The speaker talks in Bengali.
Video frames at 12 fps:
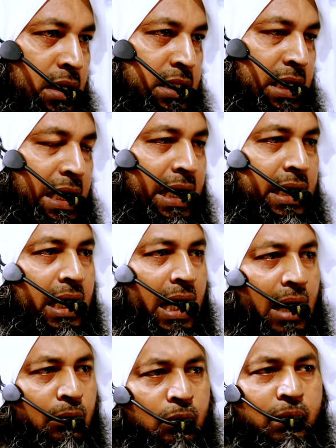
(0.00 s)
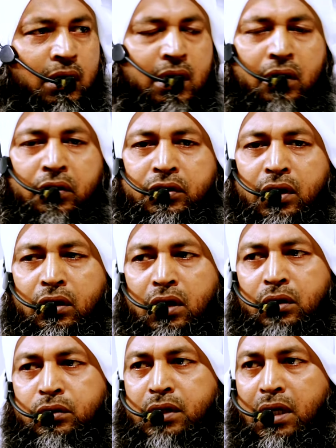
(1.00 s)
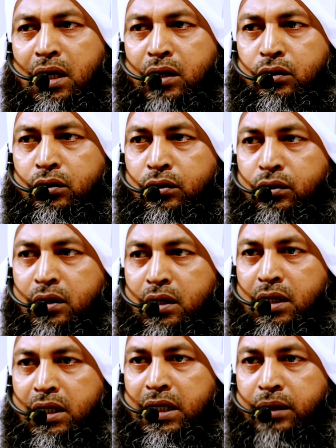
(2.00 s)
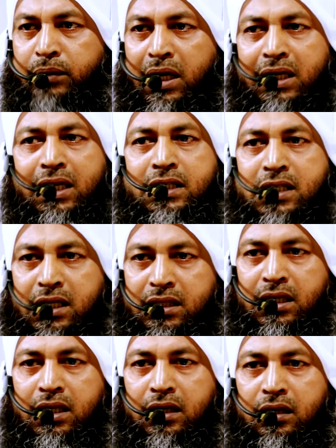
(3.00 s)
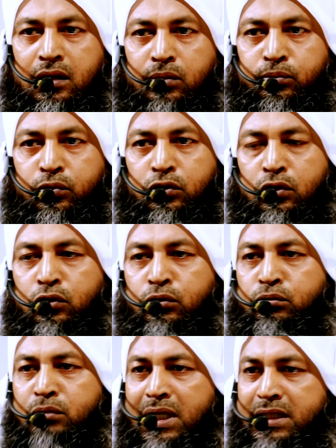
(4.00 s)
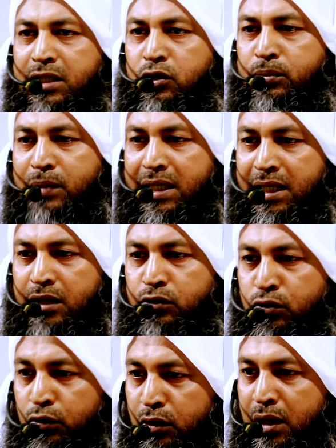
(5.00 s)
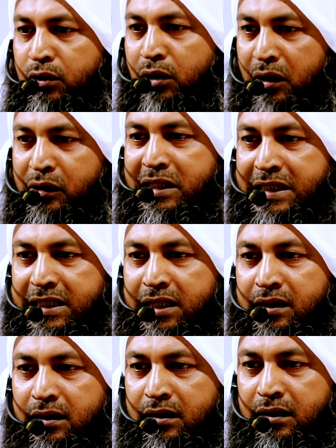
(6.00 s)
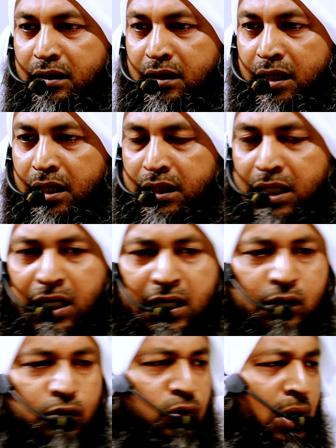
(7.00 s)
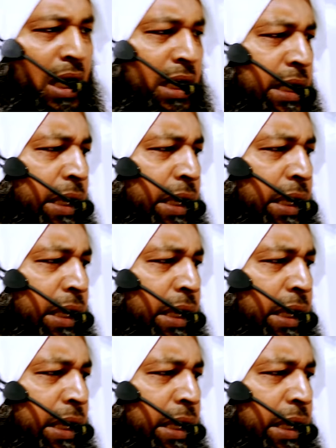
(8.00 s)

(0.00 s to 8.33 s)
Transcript: যে এক আবু বক্কর রদি আল্লাহ তালা আনহুর ইমানের সাথে পুরো উম্মাতের ইমানের তুলনা করা হয়েছে তাহলে ওনার